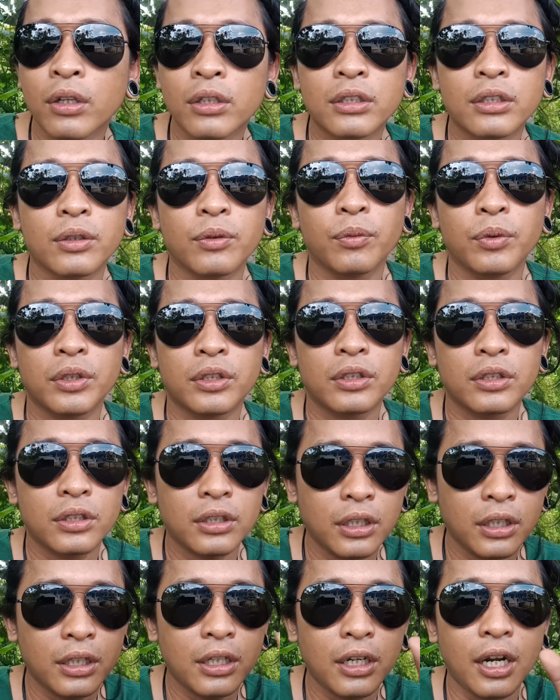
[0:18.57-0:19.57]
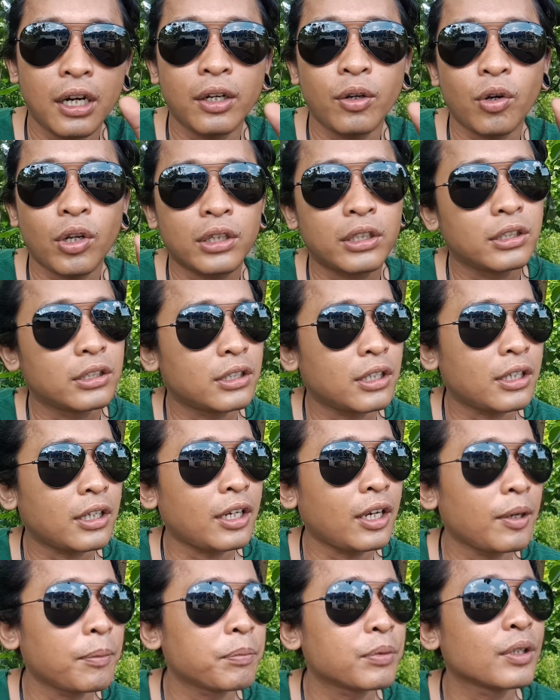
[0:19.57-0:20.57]
sing wis iklan ora di
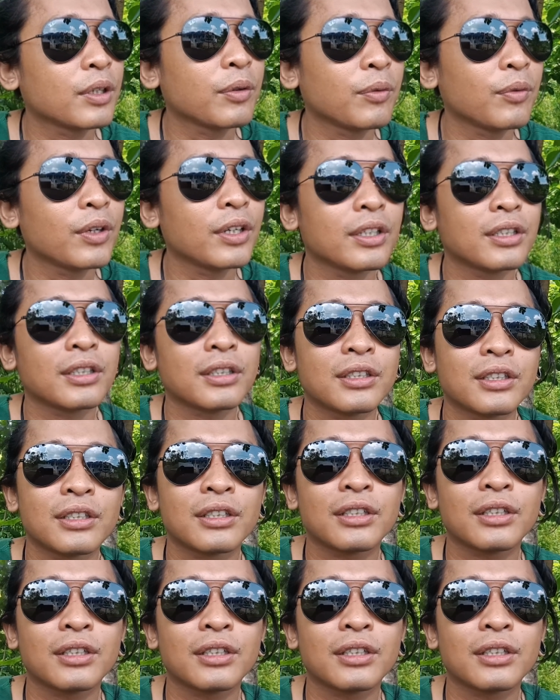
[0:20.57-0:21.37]
skip, sing wis